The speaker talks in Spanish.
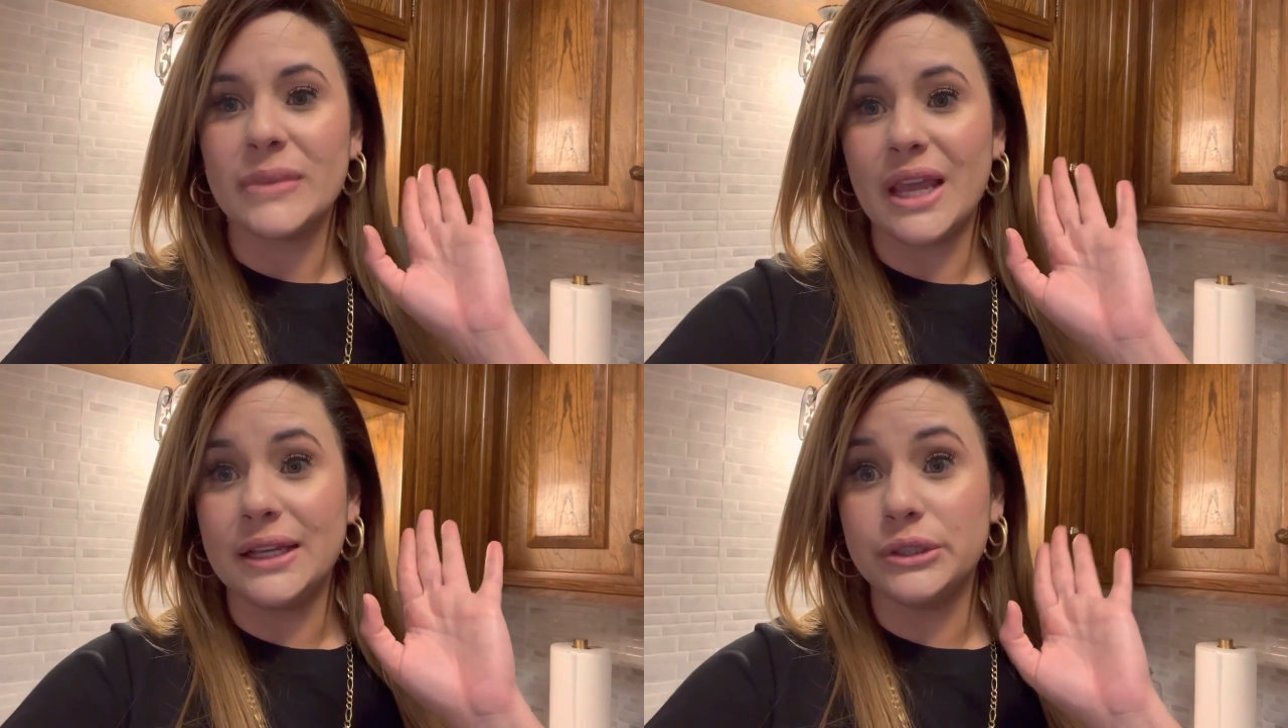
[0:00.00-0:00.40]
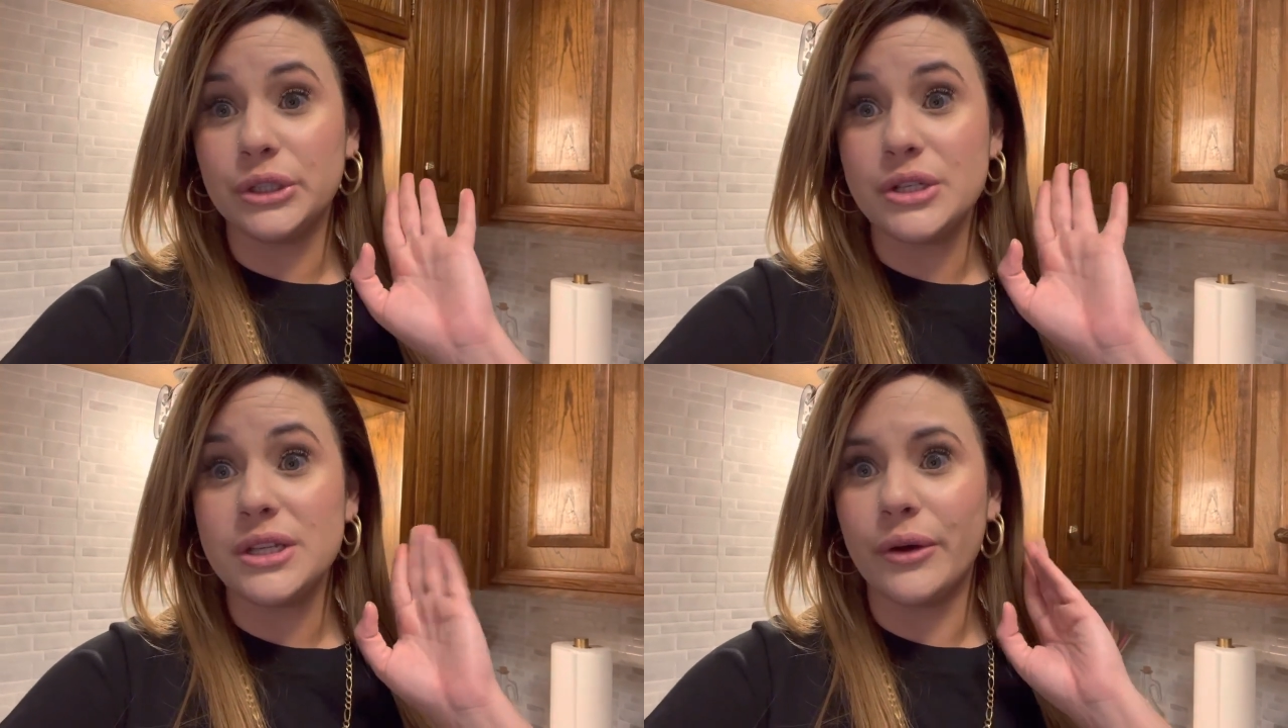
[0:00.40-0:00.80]

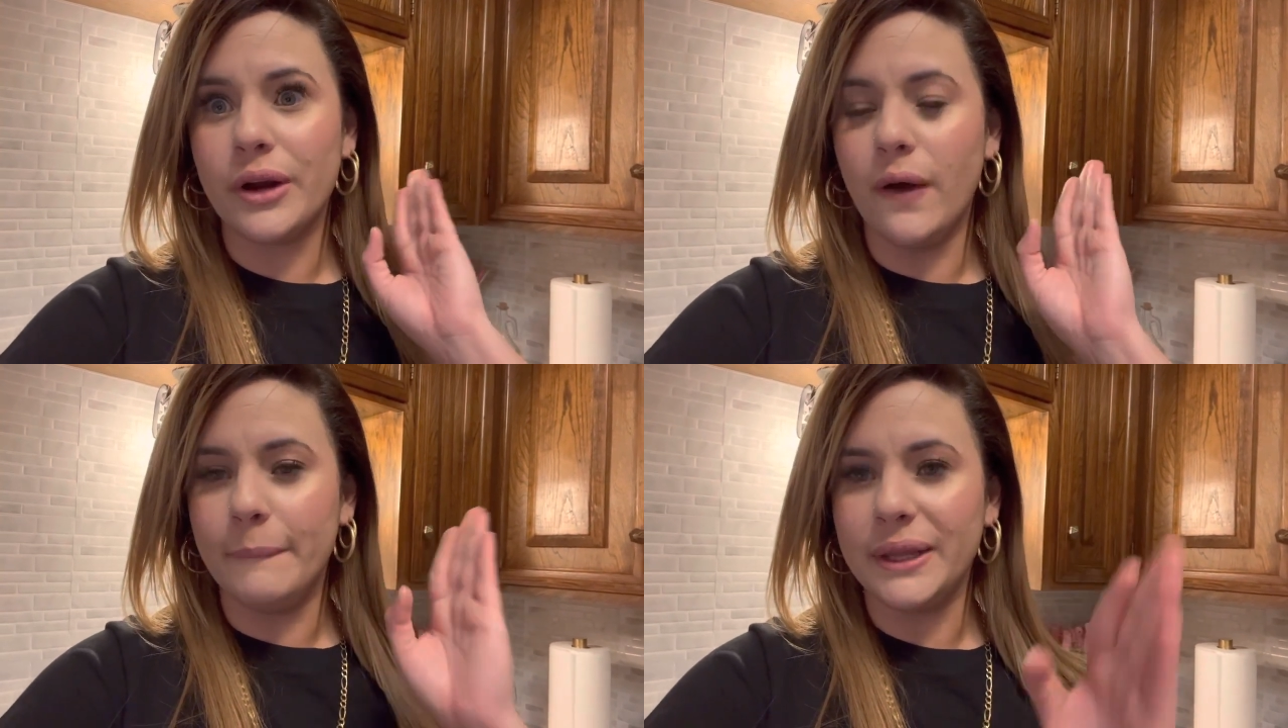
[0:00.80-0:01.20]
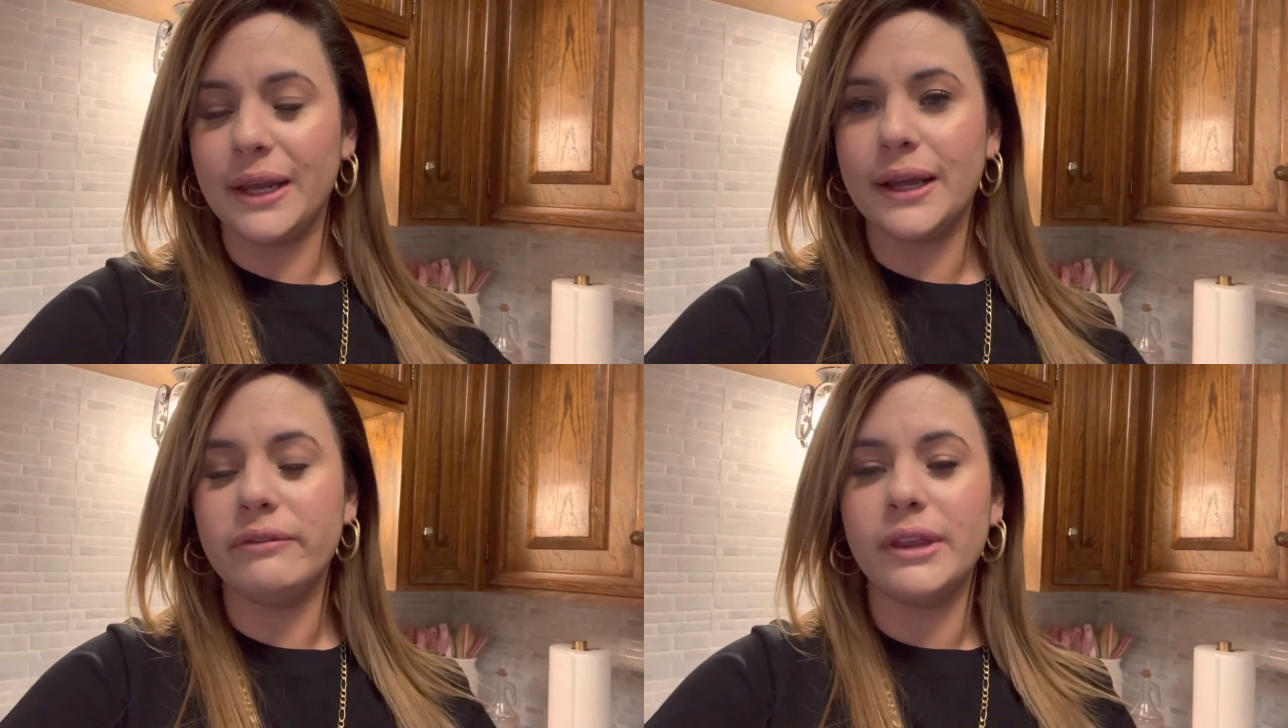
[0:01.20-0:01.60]
Entonces ahora los miré
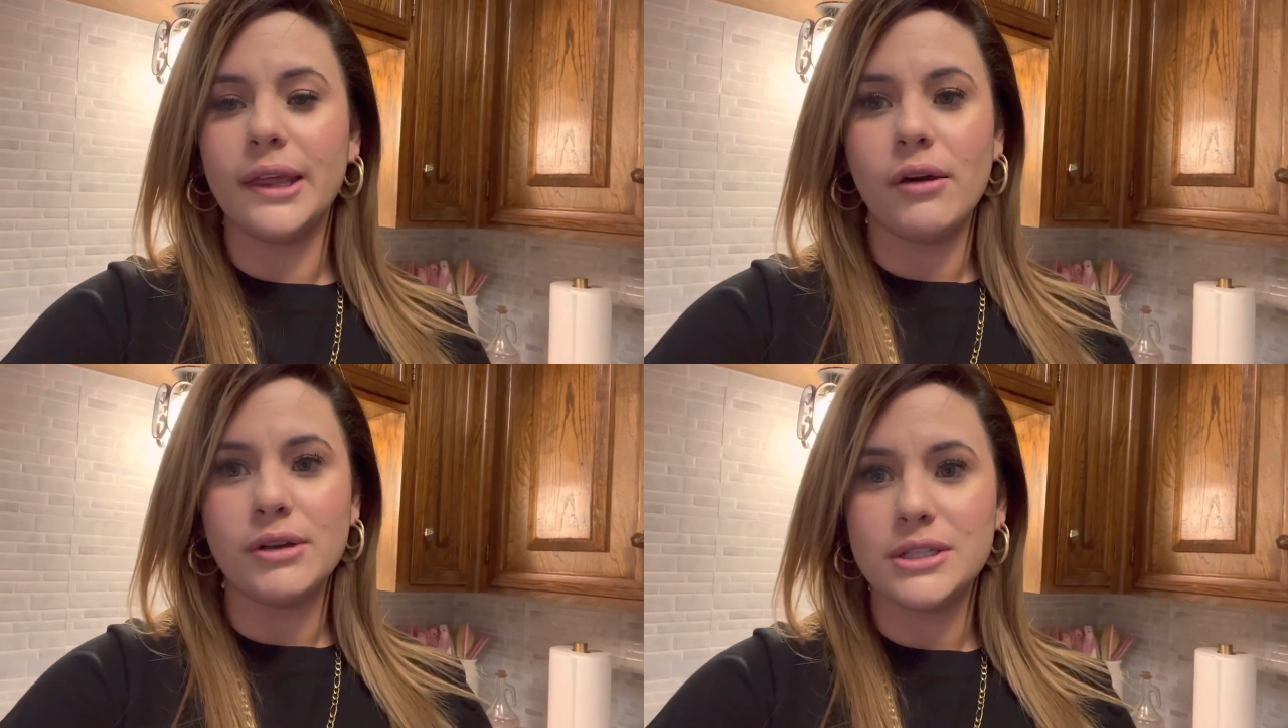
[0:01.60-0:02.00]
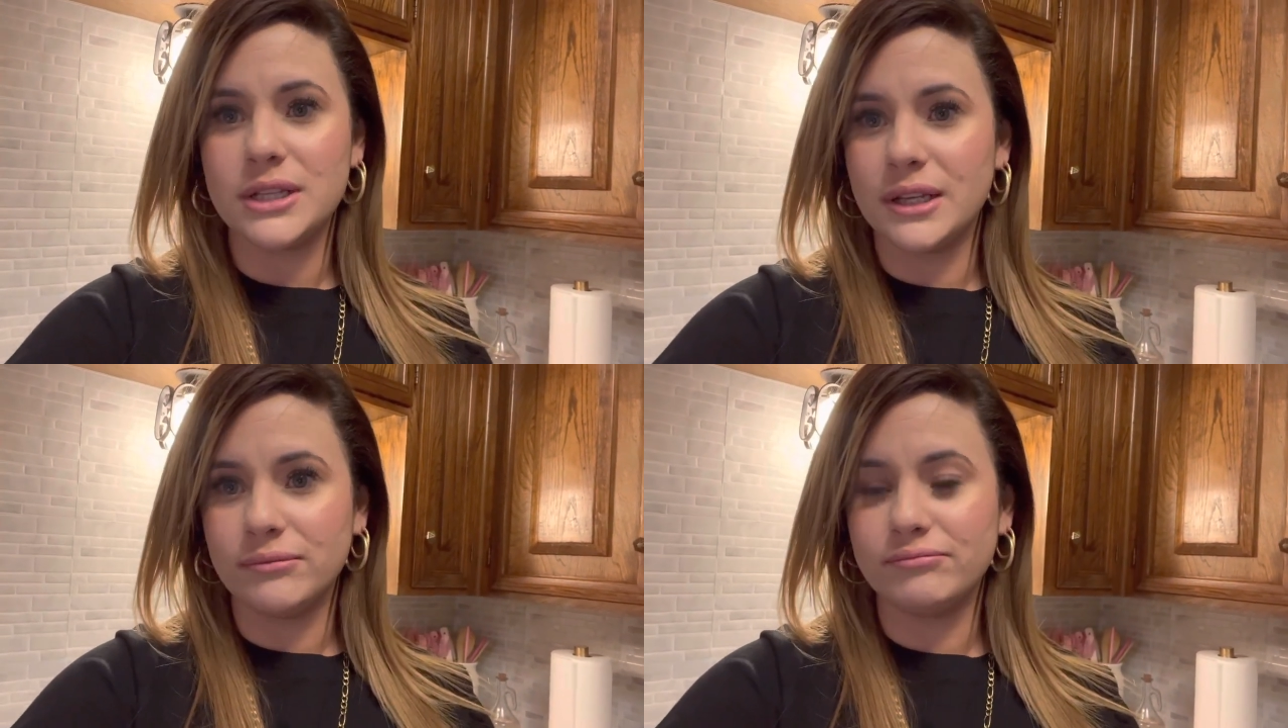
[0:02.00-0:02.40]
en el video y
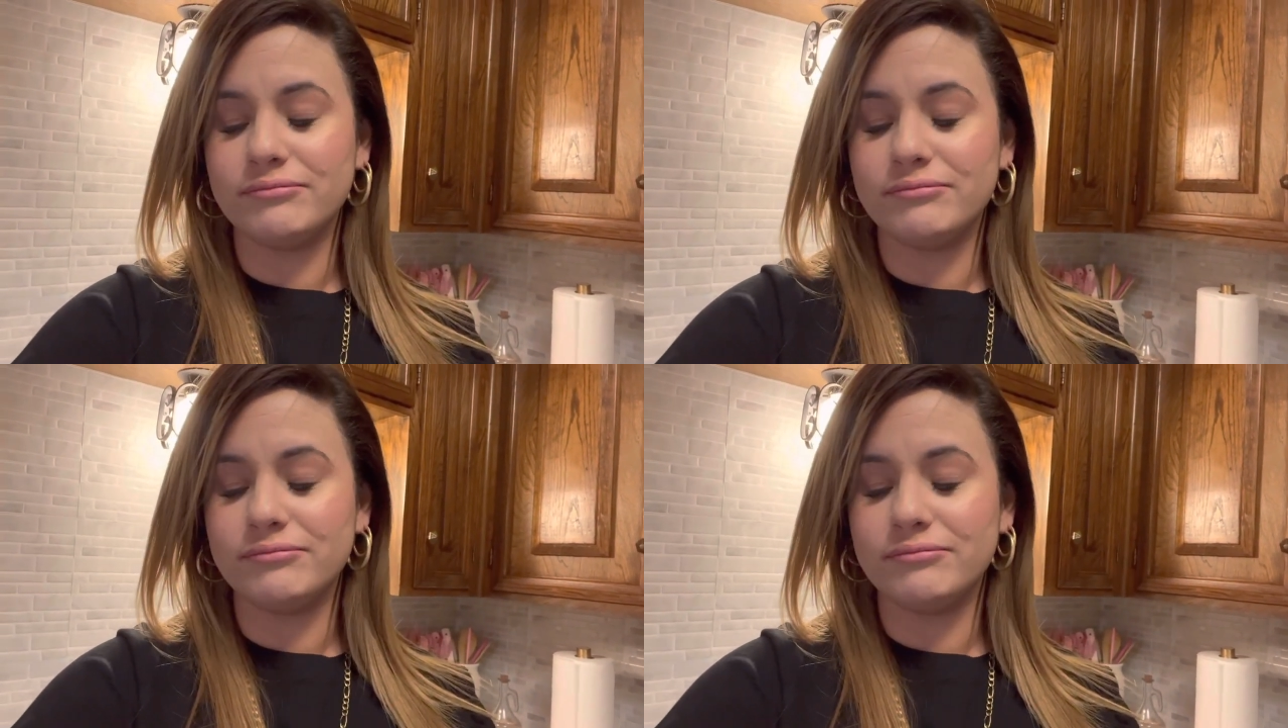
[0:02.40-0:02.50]
sí,